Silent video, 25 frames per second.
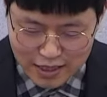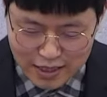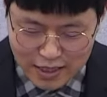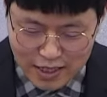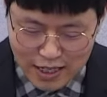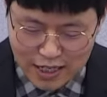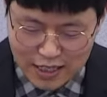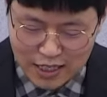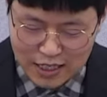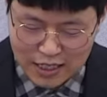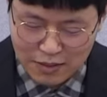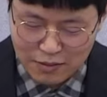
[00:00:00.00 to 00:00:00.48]
그
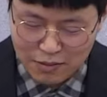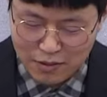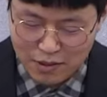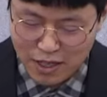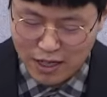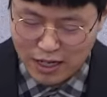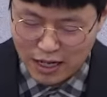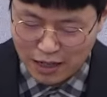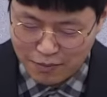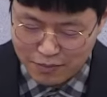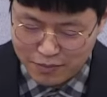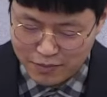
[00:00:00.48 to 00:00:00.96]

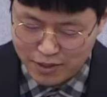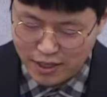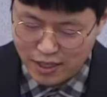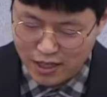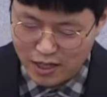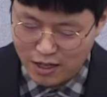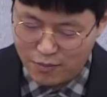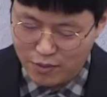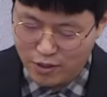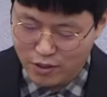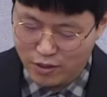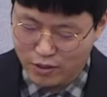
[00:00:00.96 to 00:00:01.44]
하나님께
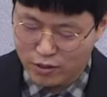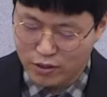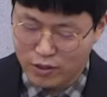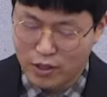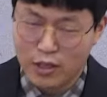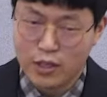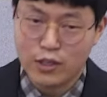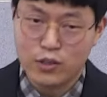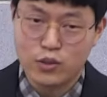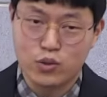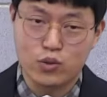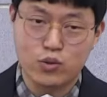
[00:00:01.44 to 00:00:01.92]
감사하며
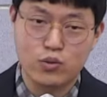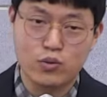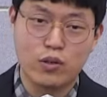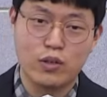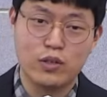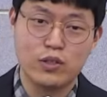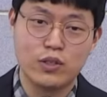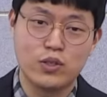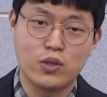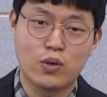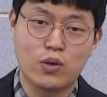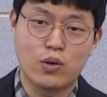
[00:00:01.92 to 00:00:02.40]

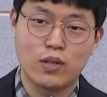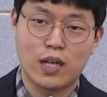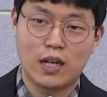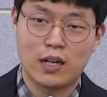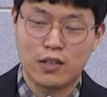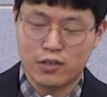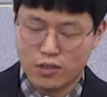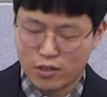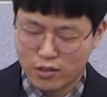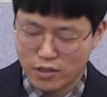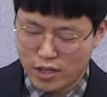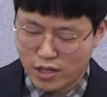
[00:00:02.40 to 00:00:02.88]
주권적으로
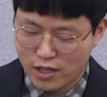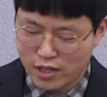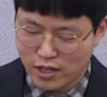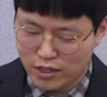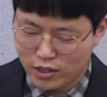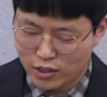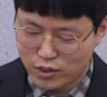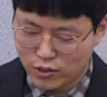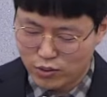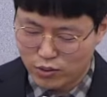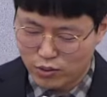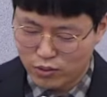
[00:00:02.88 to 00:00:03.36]
나를
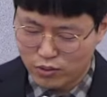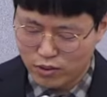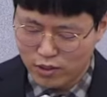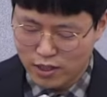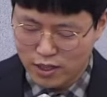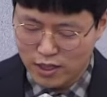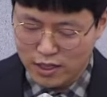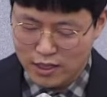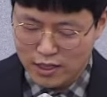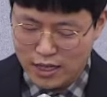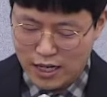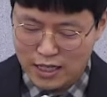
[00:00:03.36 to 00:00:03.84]

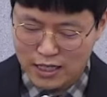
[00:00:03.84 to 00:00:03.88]
선택하시고